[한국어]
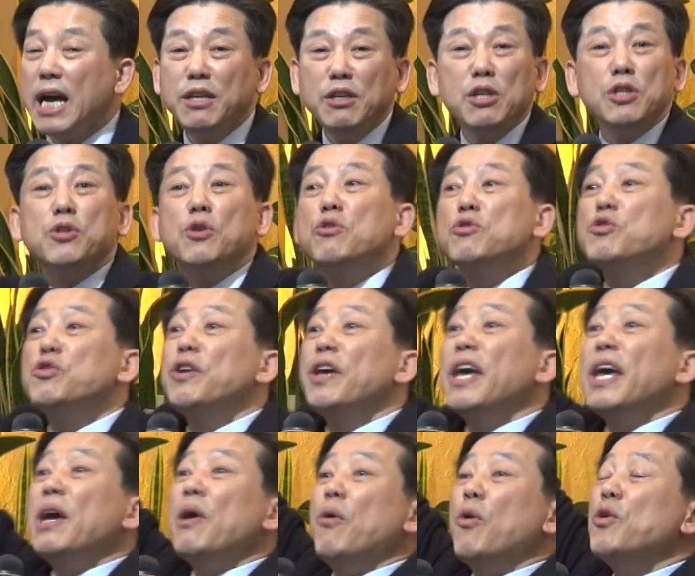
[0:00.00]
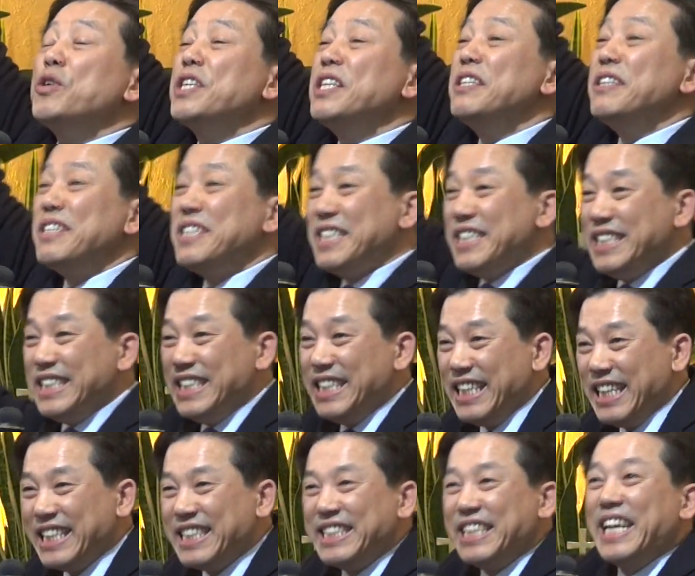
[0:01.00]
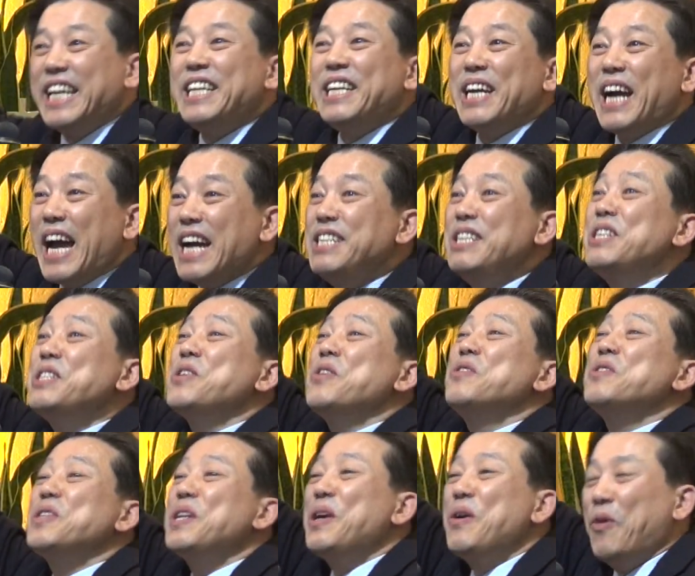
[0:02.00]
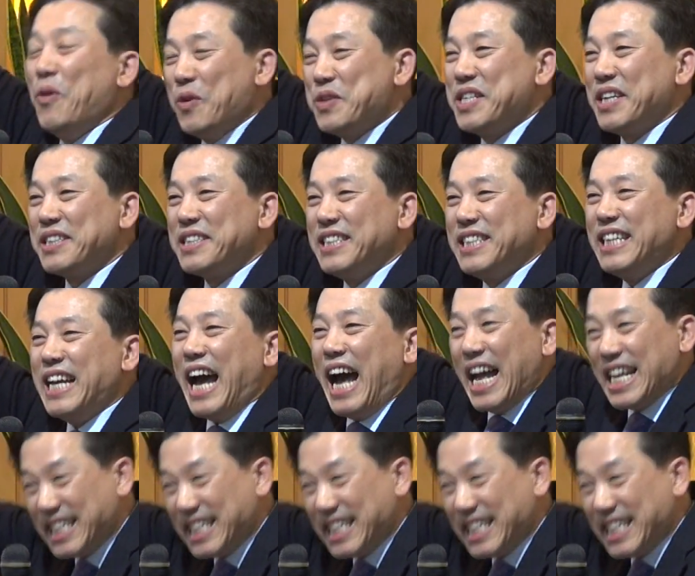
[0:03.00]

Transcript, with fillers: 하늘 성소에 오신 것이지 제, 일 하늘 성소에 오셨지